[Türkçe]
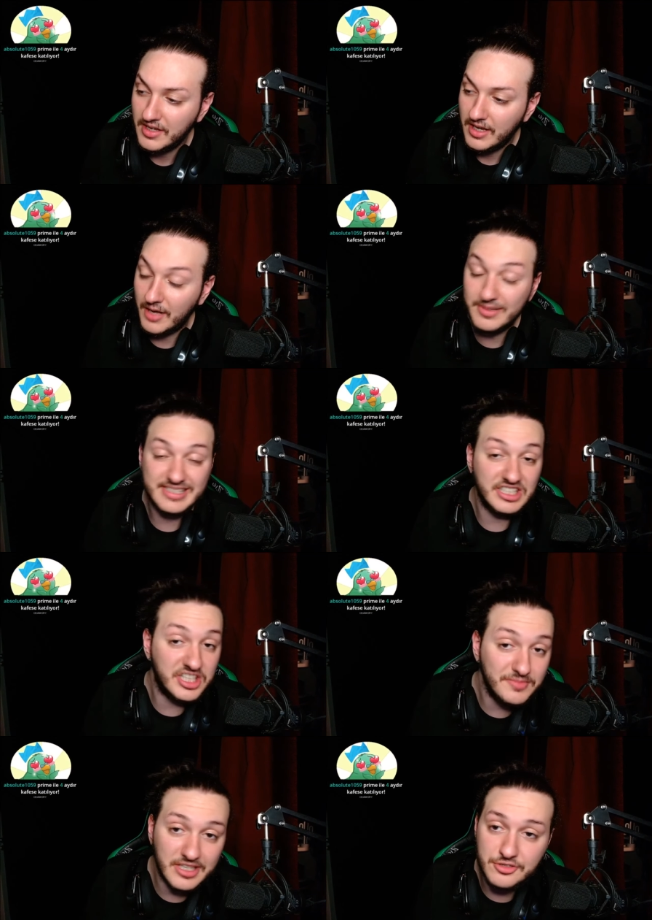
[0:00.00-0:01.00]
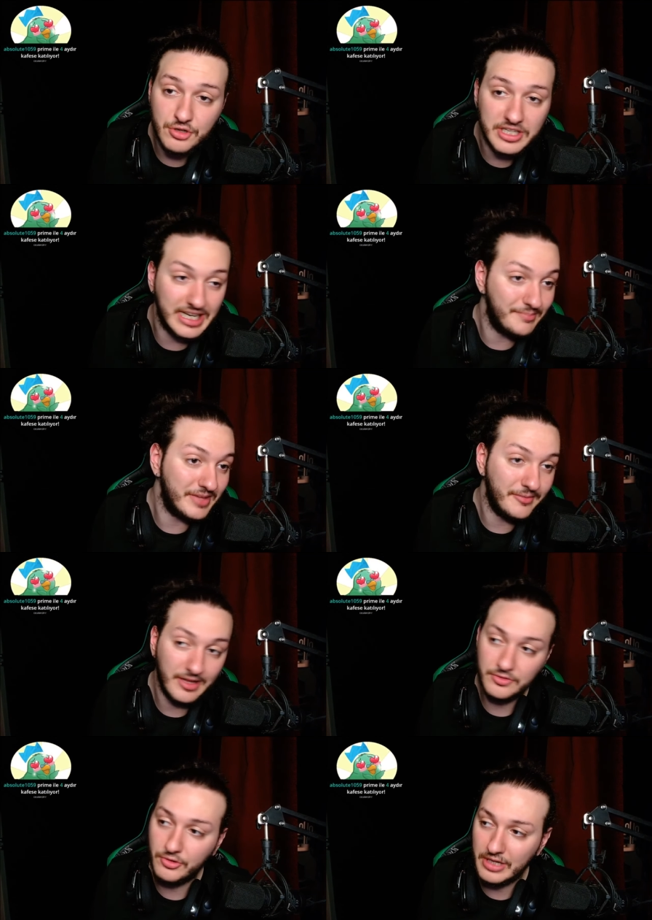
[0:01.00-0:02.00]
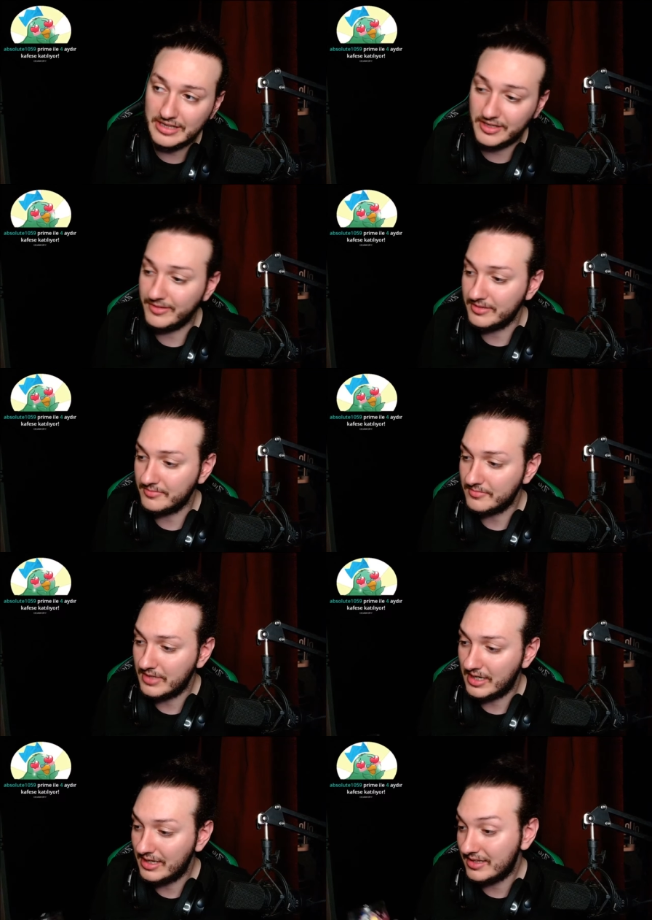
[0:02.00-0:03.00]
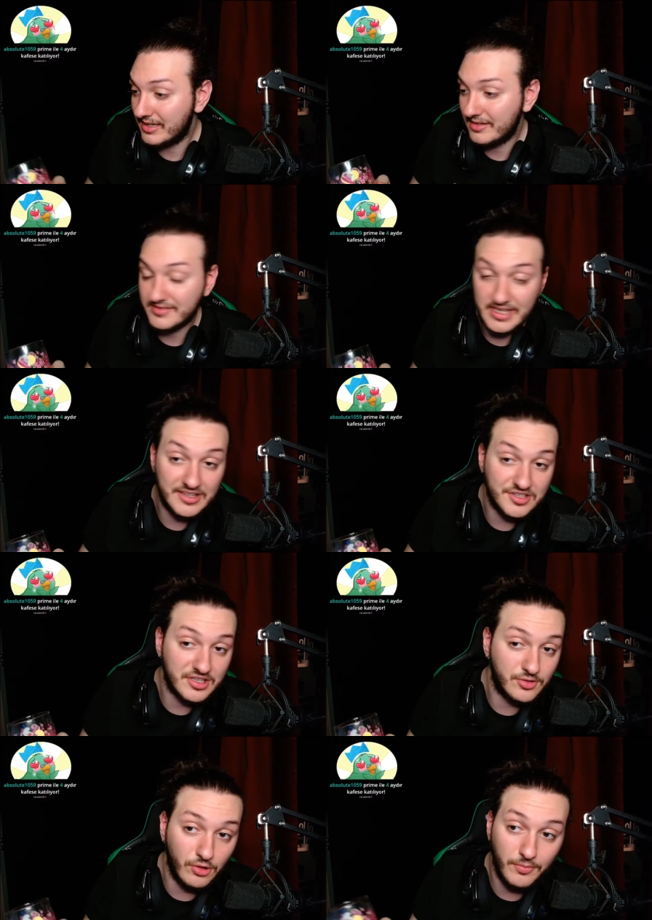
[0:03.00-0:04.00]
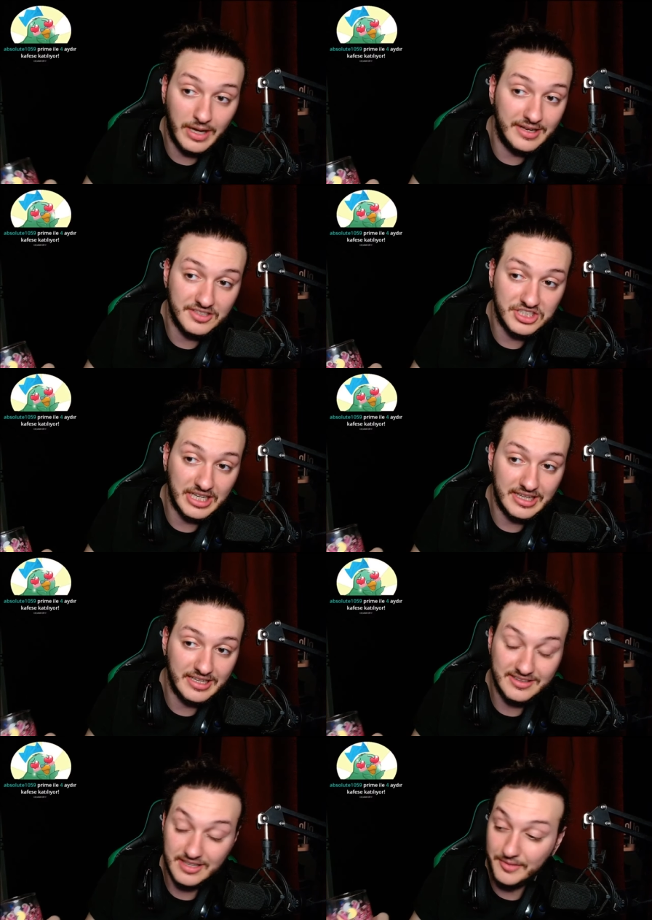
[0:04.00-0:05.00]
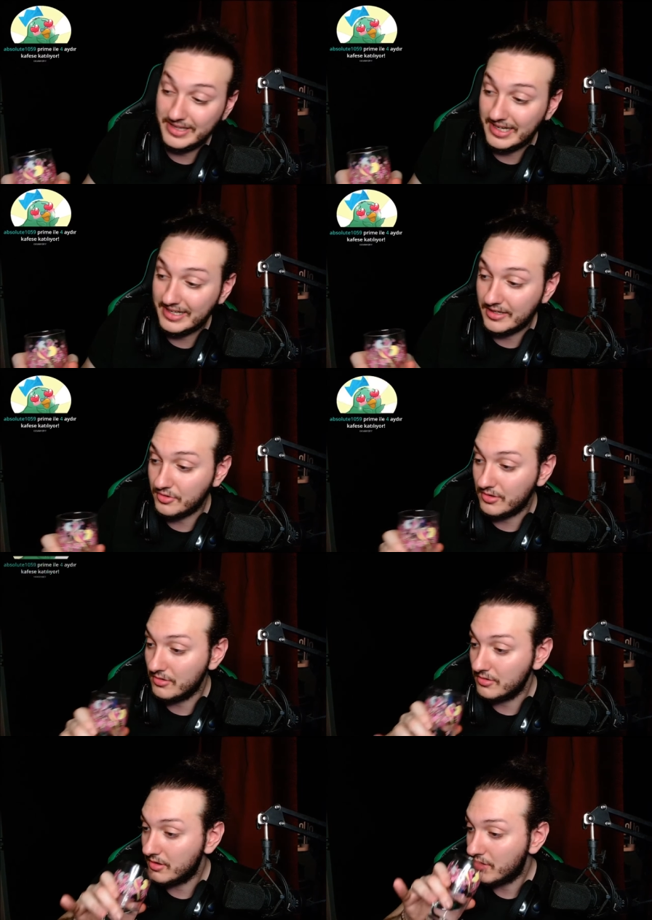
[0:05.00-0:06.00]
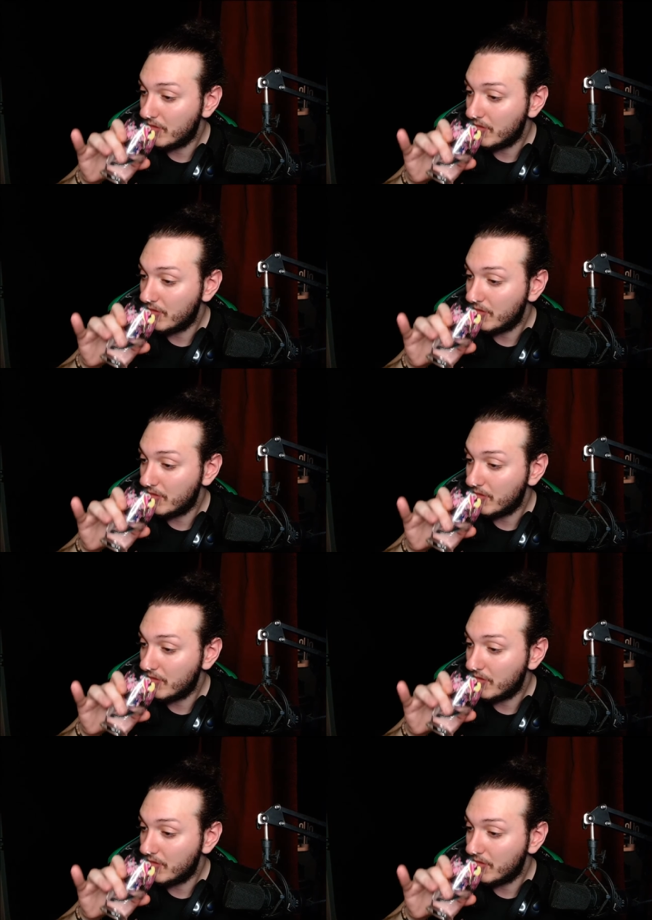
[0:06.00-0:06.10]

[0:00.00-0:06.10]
Ama sikim yazıyor İrem'de. Ben de onu anlamadım. Herhalde sadece global şeylere hitap ederken öyle oluyor.